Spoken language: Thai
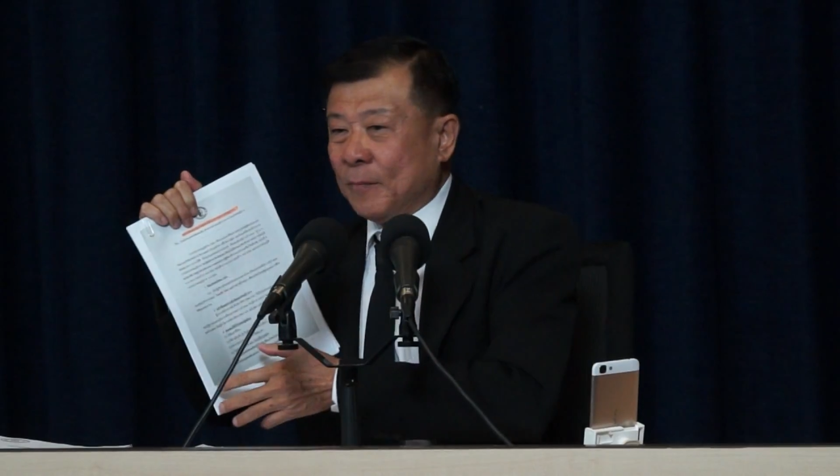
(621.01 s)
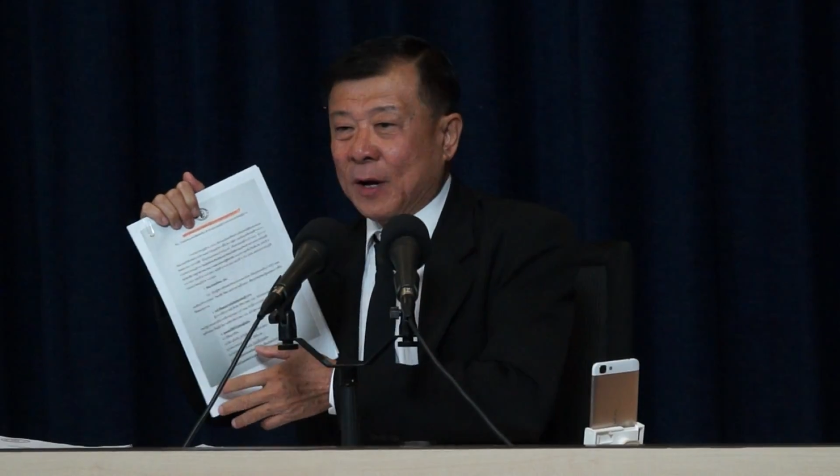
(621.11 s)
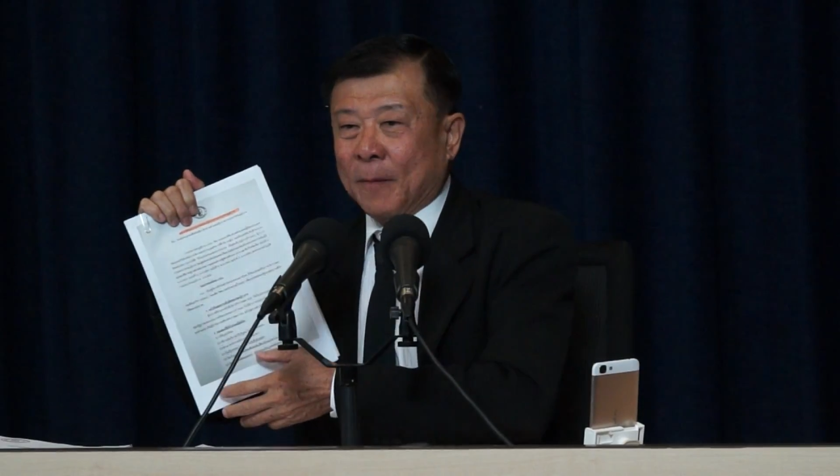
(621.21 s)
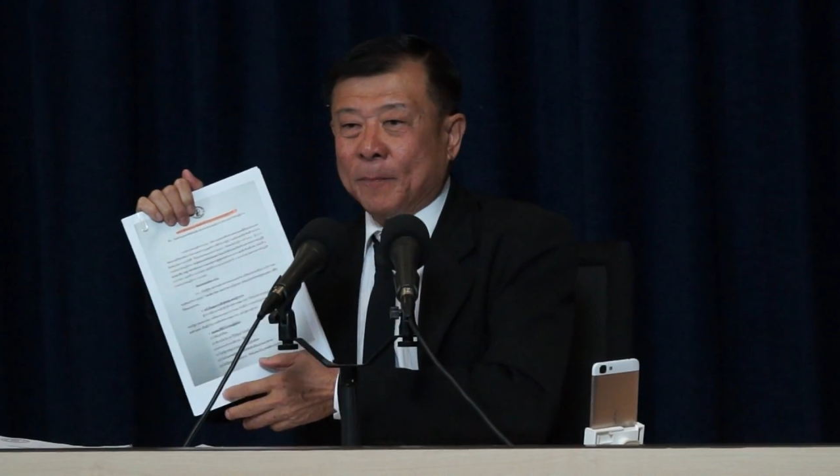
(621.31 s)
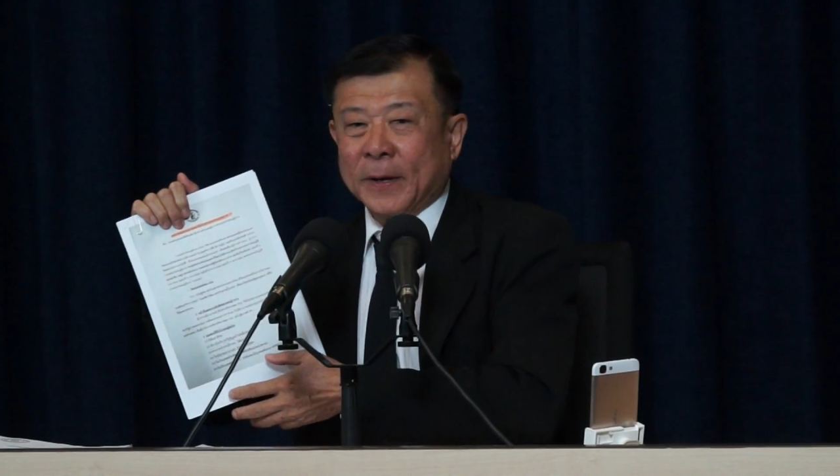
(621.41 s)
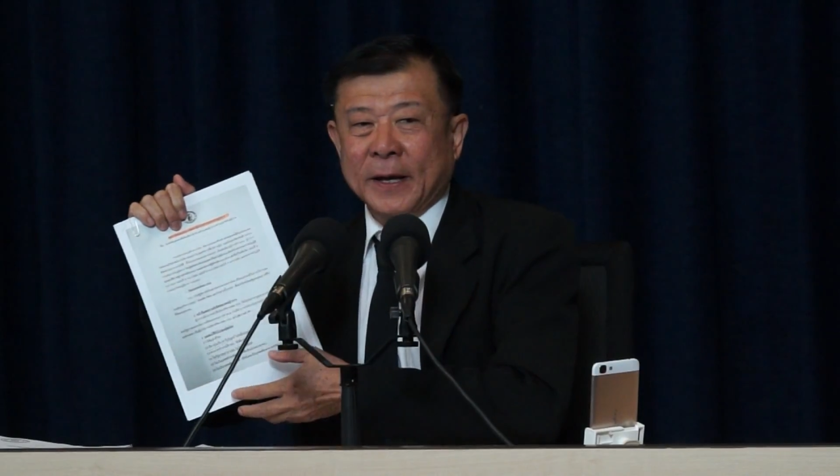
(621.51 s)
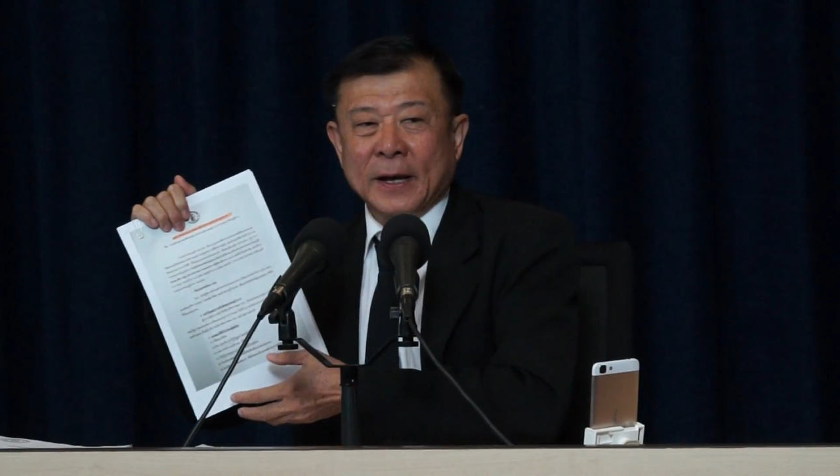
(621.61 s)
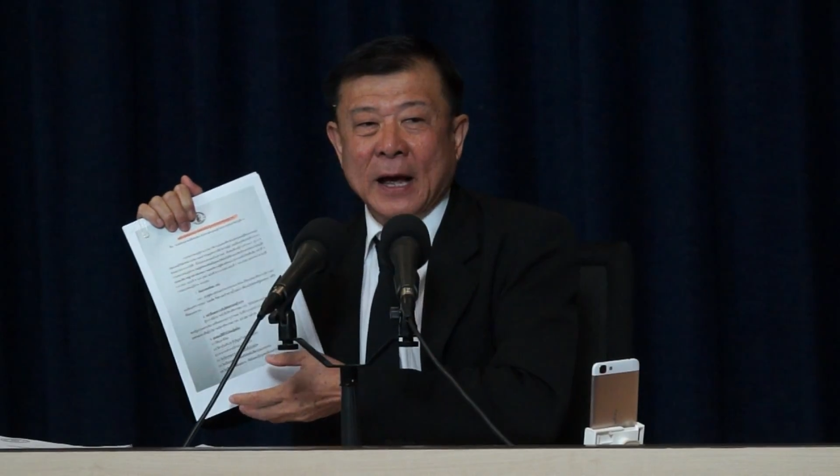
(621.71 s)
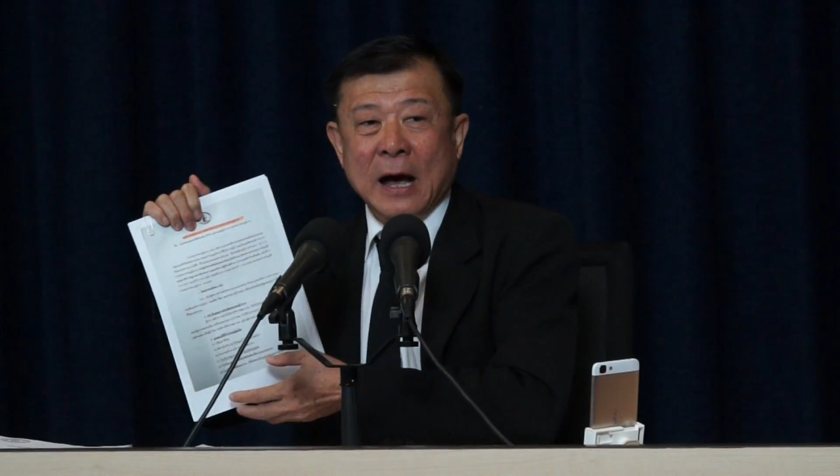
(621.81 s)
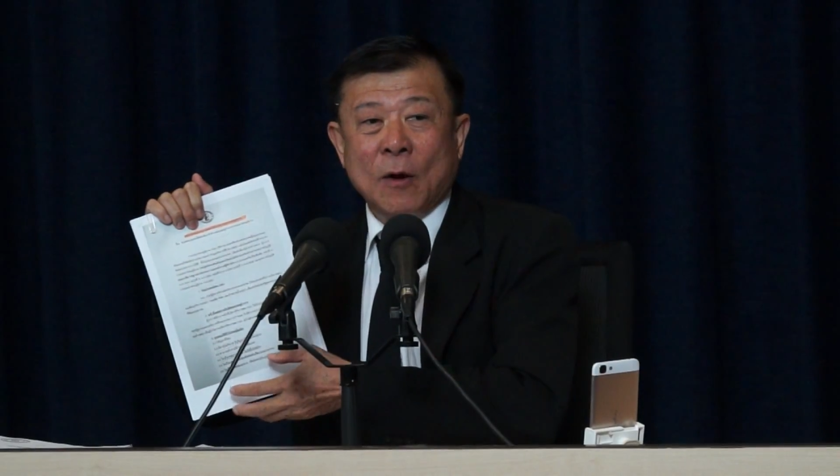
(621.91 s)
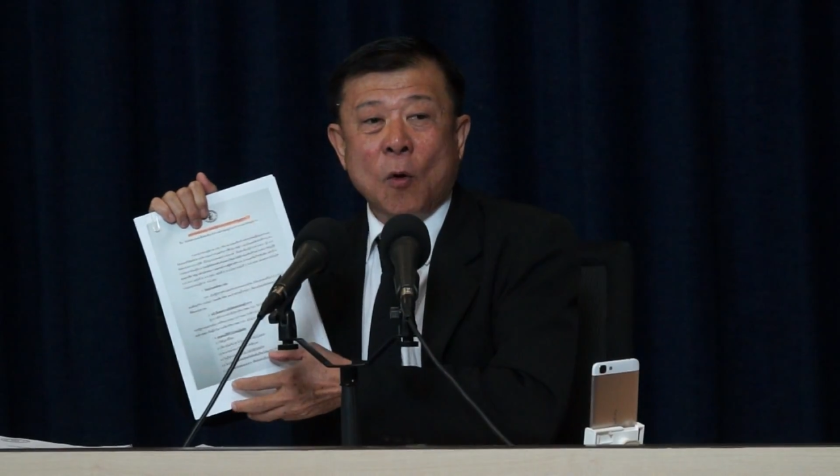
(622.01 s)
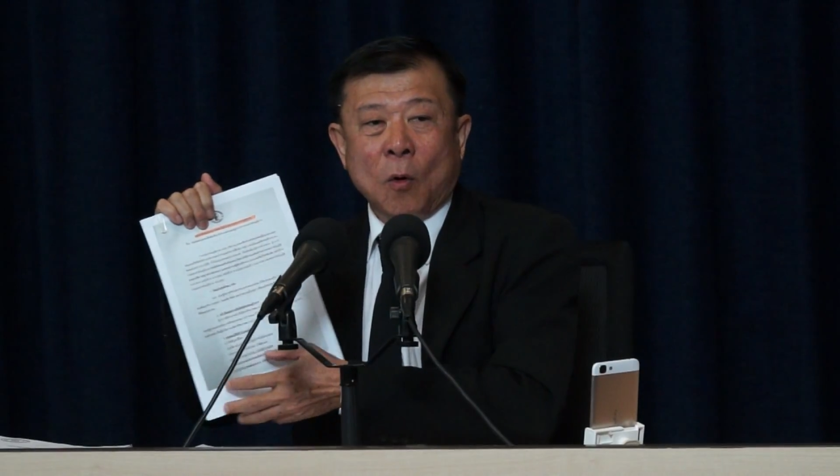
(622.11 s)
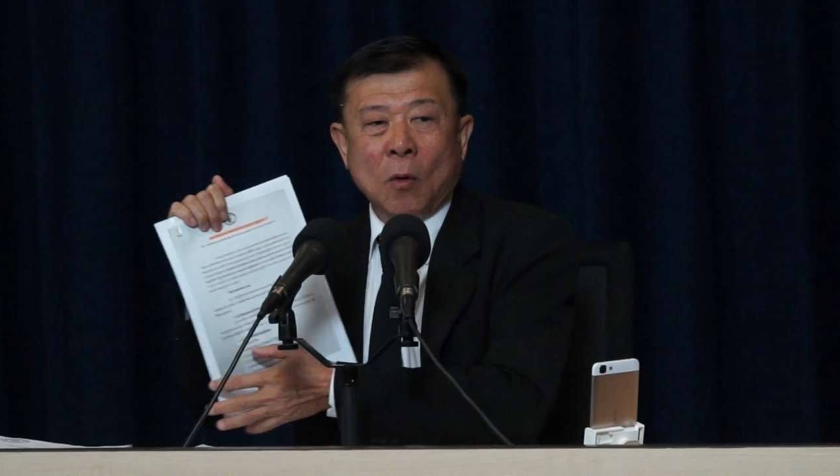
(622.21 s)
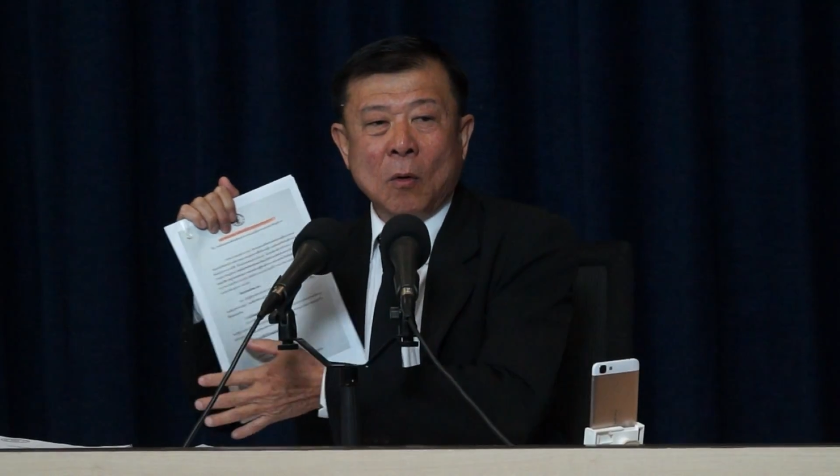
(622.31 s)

เมื่อปีห้าหก